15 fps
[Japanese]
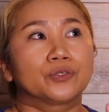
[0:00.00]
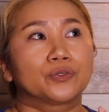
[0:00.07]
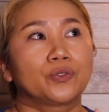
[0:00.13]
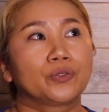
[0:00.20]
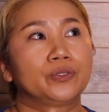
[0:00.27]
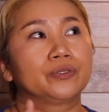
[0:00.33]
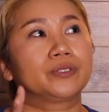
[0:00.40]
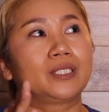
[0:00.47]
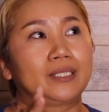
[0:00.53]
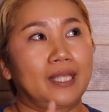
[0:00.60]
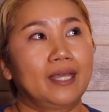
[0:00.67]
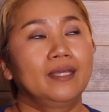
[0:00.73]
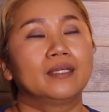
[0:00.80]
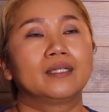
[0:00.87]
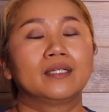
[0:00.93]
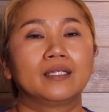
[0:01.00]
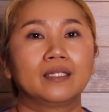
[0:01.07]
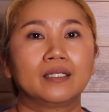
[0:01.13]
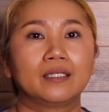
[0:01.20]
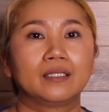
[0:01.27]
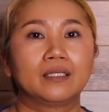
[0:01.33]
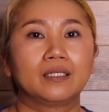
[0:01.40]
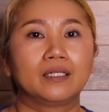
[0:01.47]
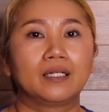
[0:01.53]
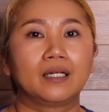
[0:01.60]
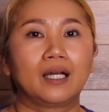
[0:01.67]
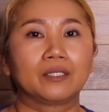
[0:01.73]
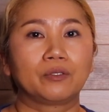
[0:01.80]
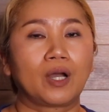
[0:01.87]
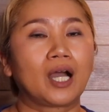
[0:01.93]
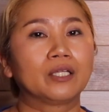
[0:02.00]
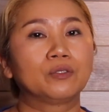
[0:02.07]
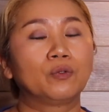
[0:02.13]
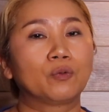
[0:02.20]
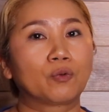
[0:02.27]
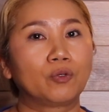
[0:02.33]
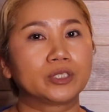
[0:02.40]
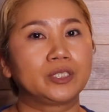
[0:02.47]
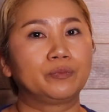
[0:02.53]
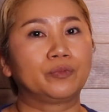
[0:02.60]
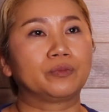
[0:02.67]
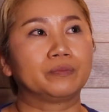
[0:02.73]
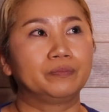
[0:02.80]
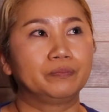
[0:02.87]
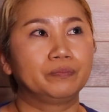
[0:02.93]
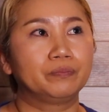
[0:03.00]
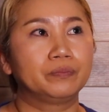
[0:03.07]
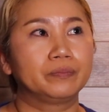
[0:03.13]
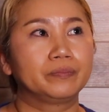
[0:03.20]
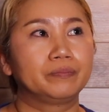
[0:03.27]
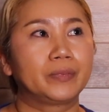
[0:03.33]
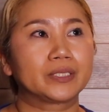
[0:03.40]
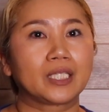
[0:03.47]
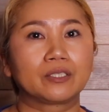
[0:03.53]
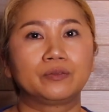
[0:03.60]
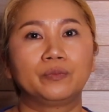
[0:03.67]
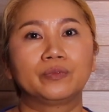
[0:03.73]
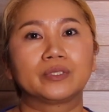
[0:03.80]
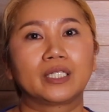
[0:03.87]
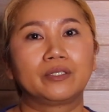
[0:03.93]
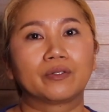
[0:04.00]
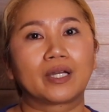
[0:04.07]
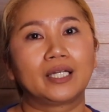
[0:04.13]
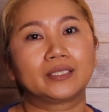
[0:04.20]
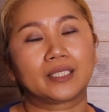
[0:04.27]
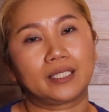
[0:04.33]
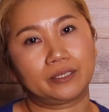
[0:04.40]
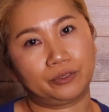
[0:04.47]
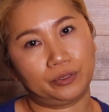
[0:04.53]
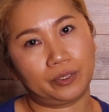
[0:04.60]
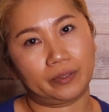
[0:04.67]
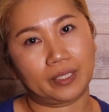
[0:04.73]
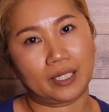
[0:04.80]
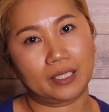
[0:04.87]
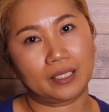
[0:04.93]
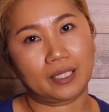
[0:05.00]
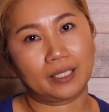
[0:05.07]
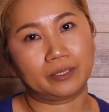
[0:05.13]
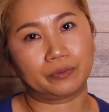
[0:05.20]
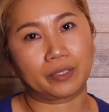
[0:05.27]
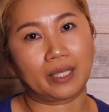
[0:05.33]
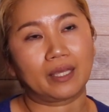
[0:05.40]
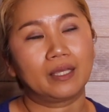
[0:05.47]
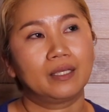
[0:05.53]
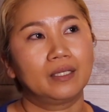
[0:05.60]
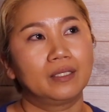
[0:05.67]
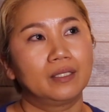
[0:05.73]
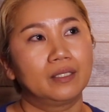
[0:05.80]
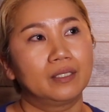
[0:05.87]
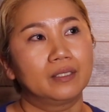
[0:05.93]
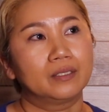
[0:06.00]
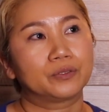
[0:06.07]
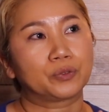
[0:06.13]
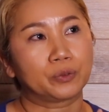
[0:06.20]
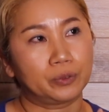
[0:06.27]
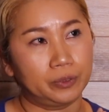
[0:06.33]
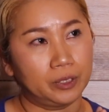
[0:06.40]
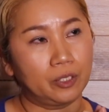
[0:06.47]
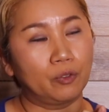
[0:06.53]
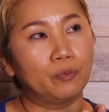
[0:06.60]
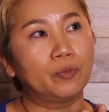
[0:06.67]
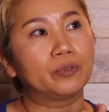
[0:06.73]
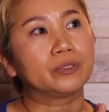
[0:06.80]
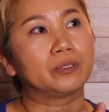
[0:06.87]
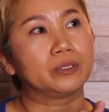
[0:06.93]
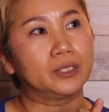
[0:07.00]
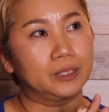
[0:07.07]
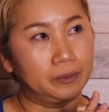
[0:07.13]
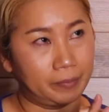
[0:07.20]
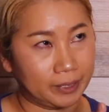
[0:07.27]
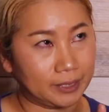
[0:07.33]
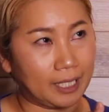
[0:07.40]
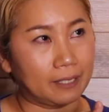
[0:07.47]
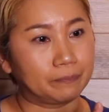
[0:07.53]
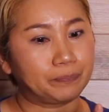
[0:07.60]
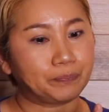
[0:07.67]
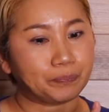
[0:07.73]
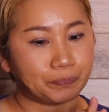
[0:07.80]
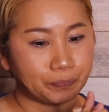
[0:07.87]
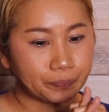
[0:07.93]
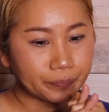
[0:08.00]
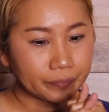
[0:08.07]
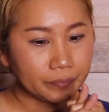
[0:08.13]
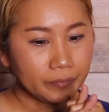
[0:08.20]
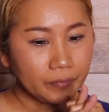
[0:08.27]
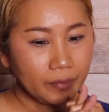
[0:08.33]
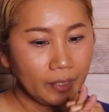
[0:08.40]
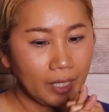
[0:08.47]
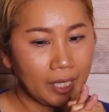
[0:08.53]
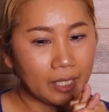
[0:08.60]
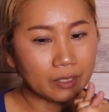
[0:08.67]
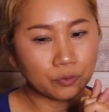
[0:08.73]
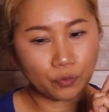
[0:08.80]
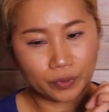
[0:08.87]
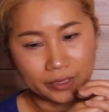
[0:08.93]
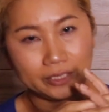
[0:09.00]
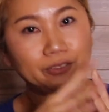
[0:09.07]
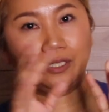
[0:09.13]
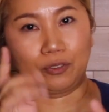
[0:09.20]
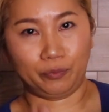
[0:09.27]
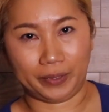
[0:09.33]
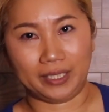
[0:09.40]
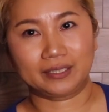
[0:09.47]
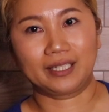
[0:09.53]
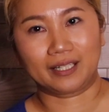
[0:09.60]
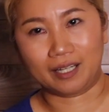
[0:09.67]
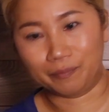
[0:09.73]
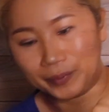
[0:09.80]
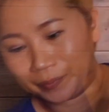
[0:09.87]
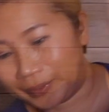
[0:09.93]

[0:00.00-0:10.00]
そういったねあの反応を起こしても全く問題の解決にはならないのでそういうふうに思うようにしましたあとはですねごめんなさい壁を